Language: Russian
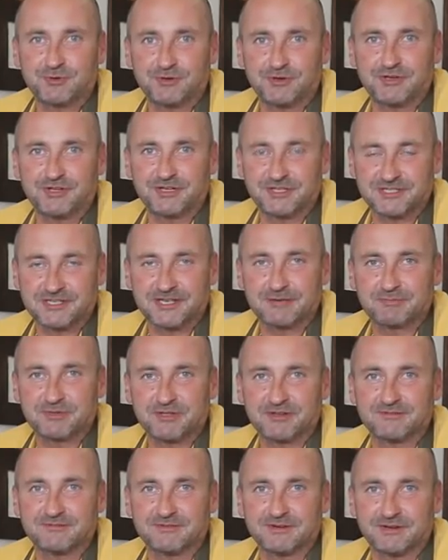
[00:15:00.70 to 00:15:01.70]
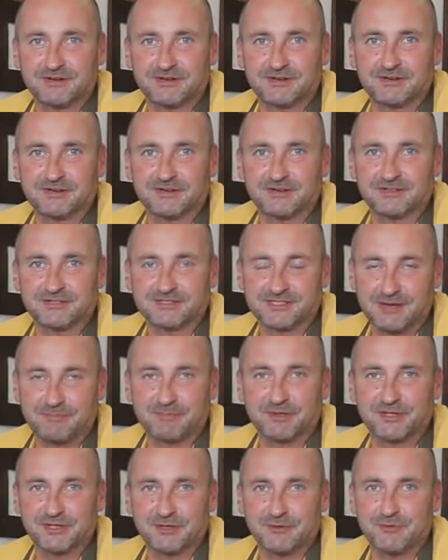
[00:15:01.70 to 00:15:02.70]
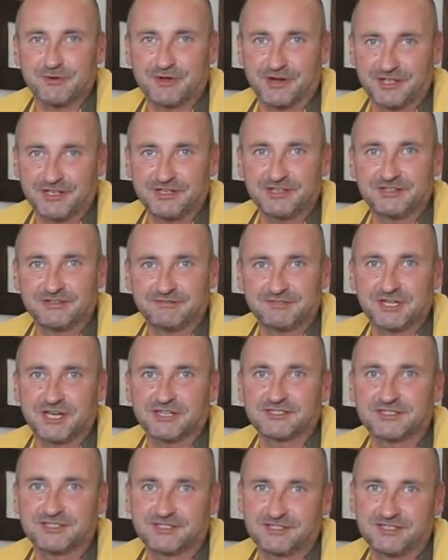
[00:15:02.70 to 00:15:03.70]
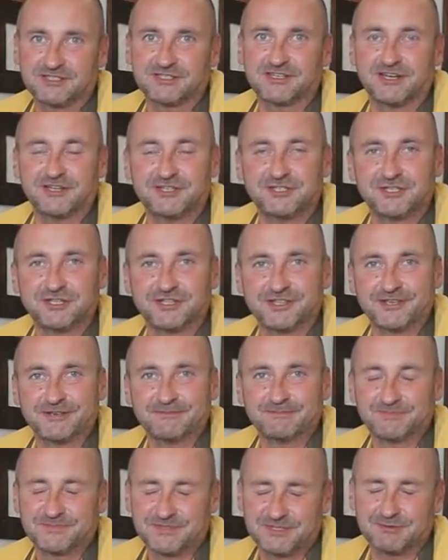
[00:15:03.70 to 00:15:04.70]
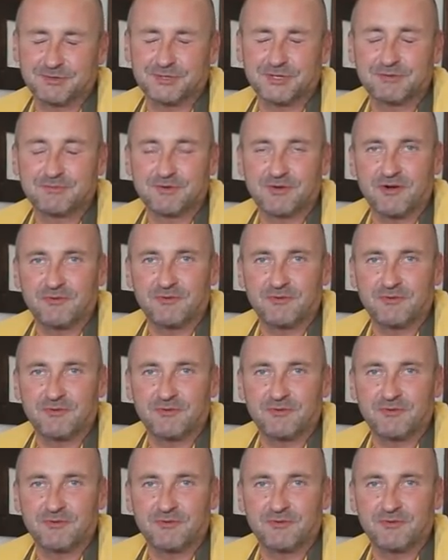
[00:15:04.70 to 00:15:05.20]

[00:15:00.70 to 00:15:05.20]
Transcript: рецептов западной Украины, в частности с Галичины. Всего доброго,